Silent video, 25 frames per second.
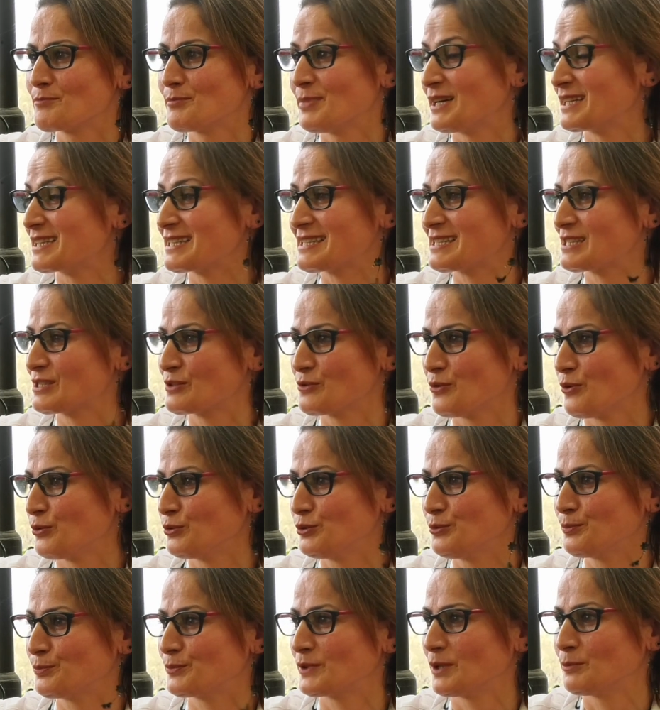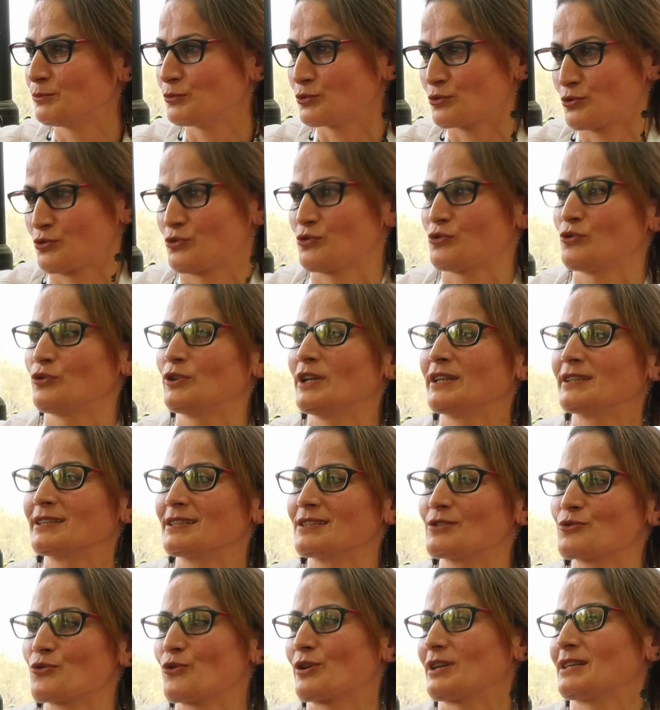parası olup da mutsuz olan
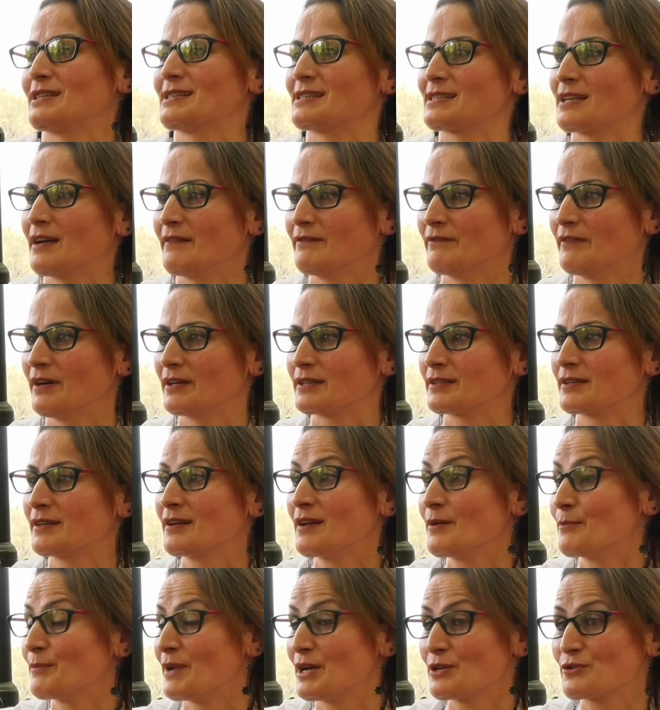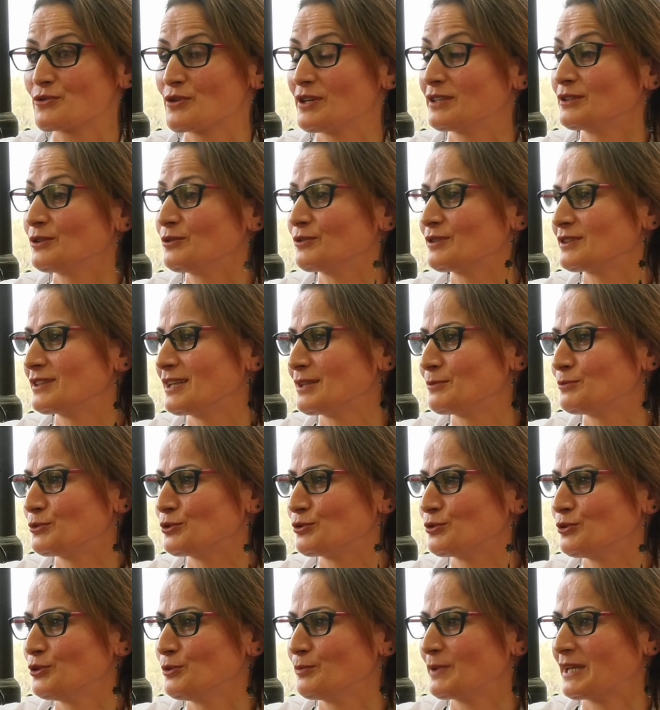çok insan var. Ben şu anda o kadar
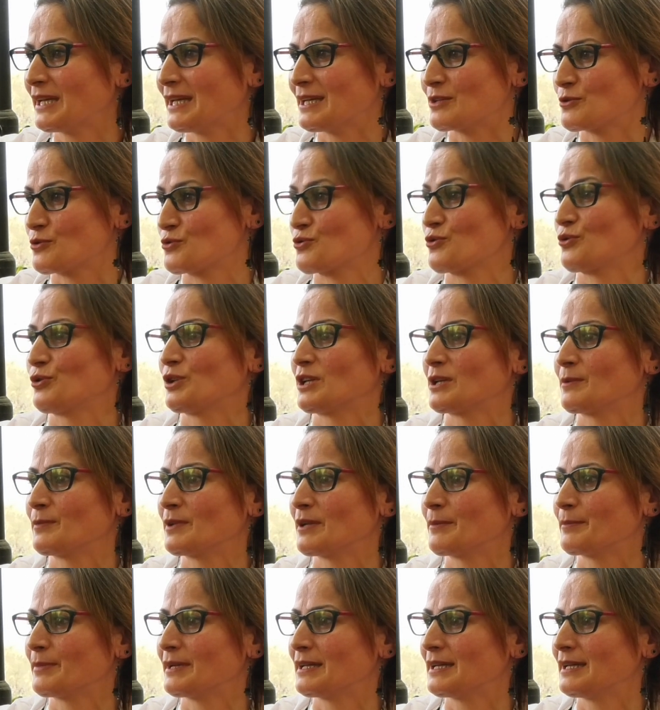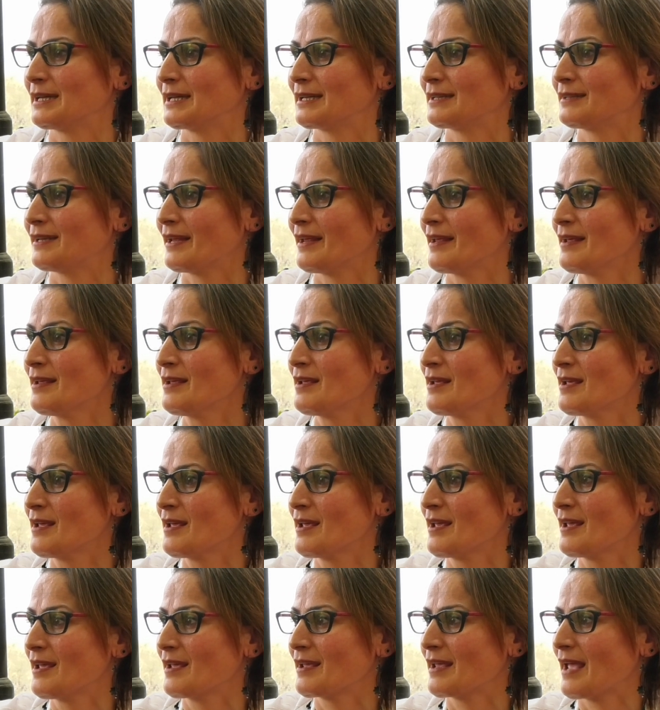mutluyum ki çocuklarımla birlikte.
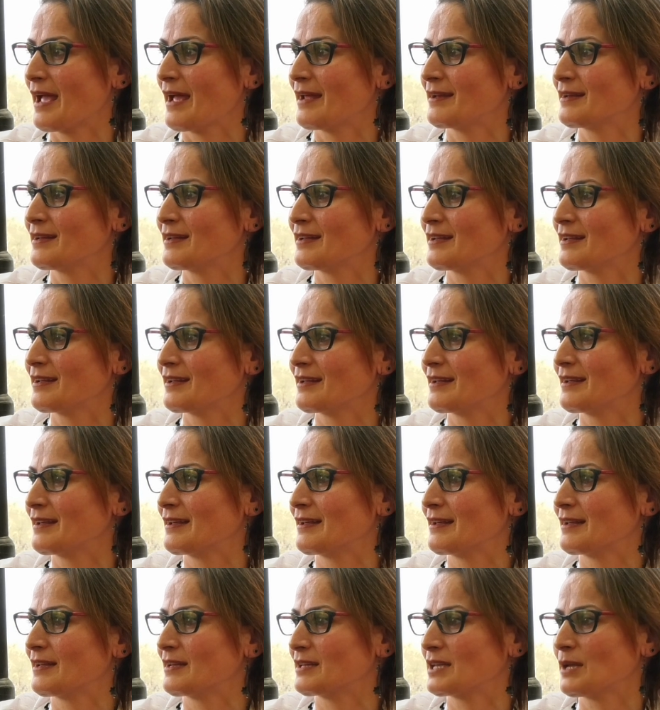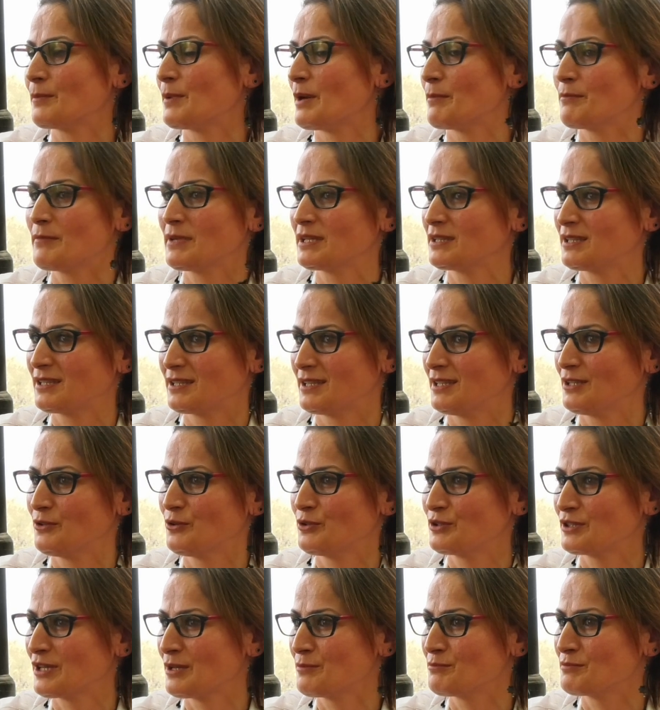Yani e, tamam maddi
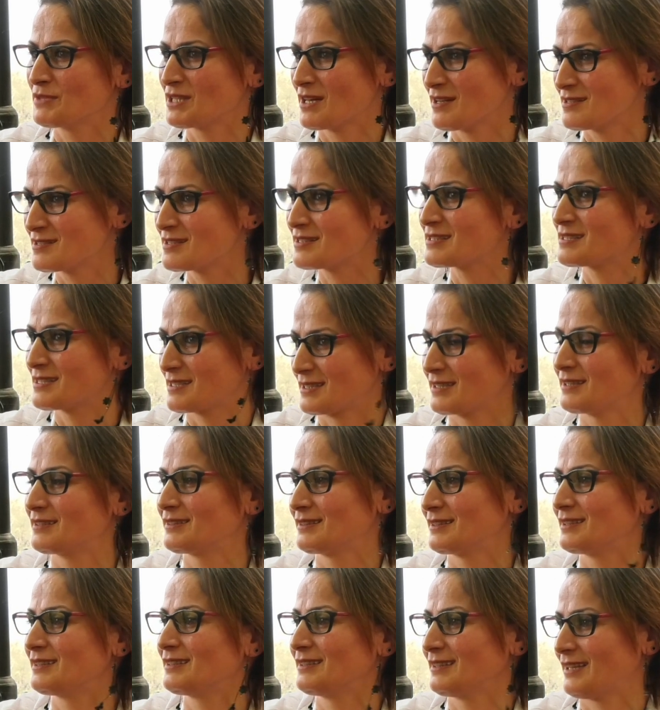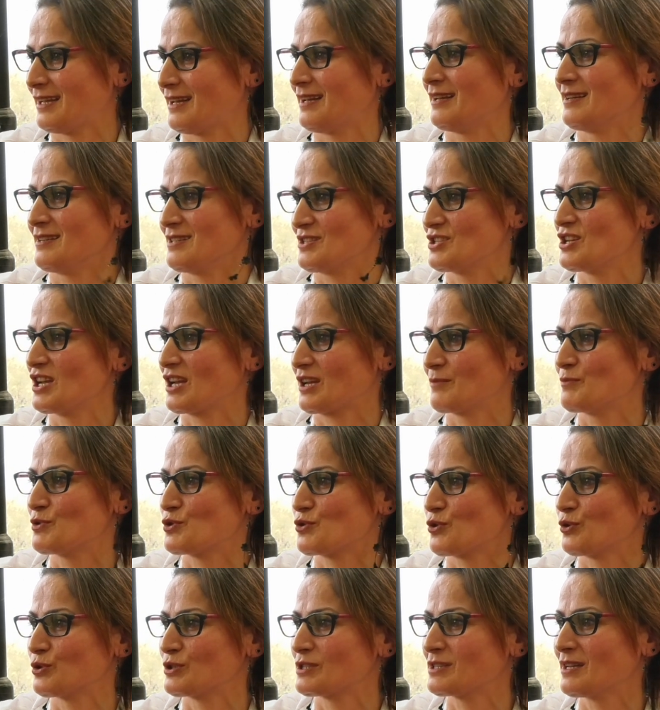yönden birazcık sıkıntı da
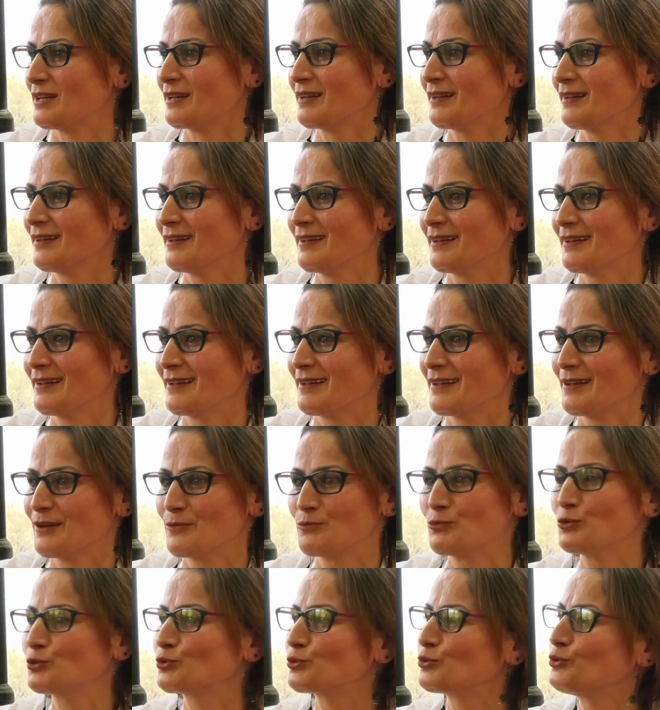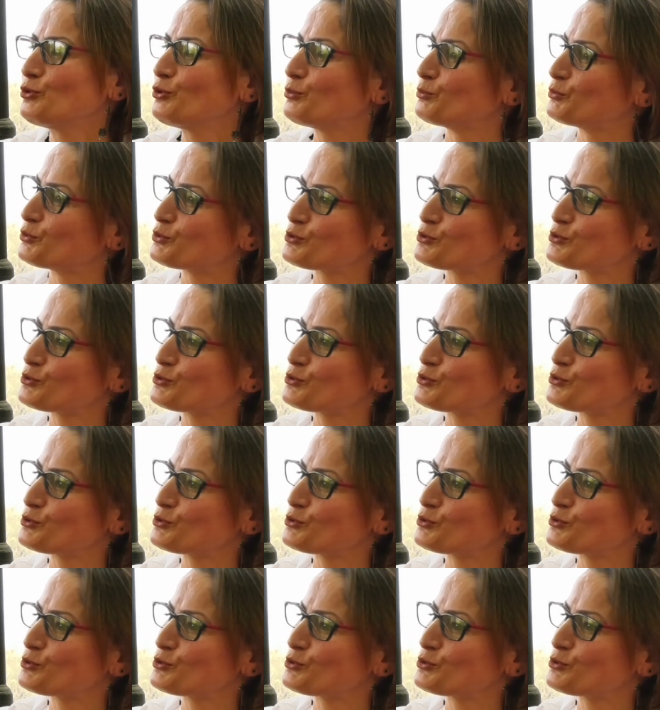çekmiş olsak mutluyum,